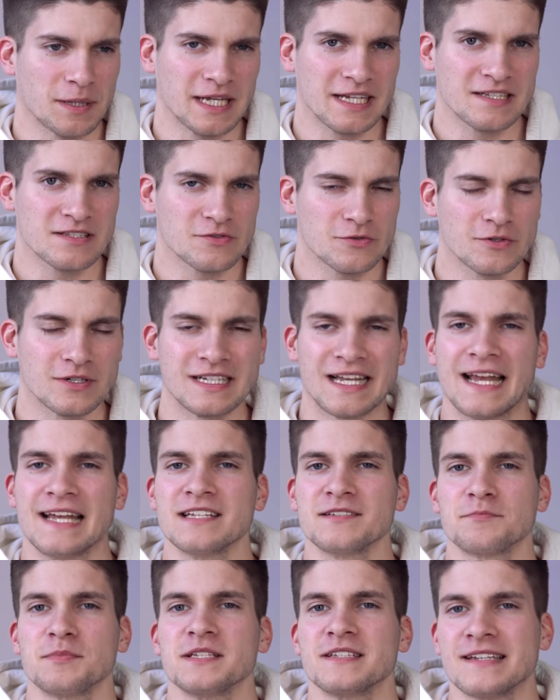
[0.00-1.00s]
bringt so ein
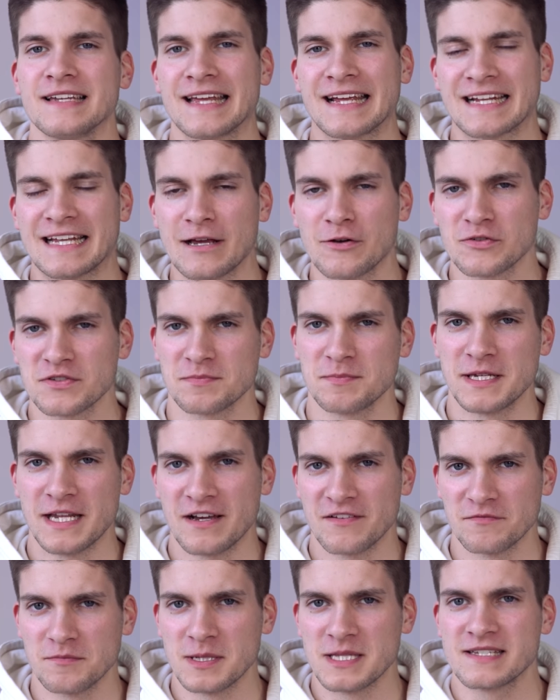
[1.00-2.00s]
kleines bisschen
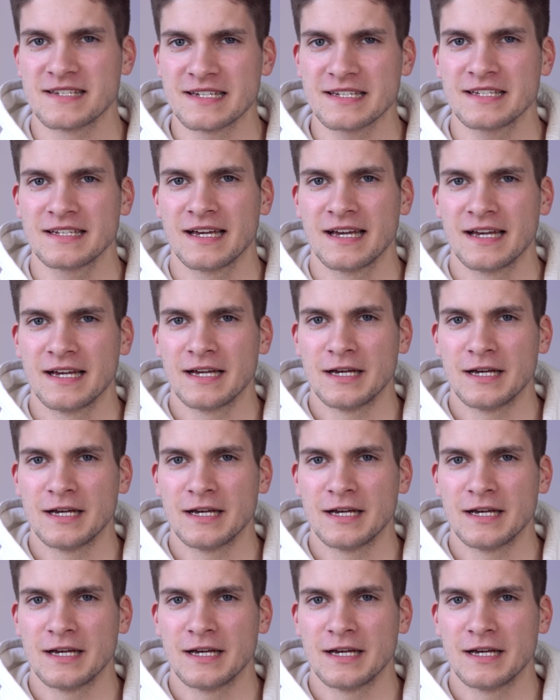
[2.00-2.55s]
Erklärungsbedarf mit sich,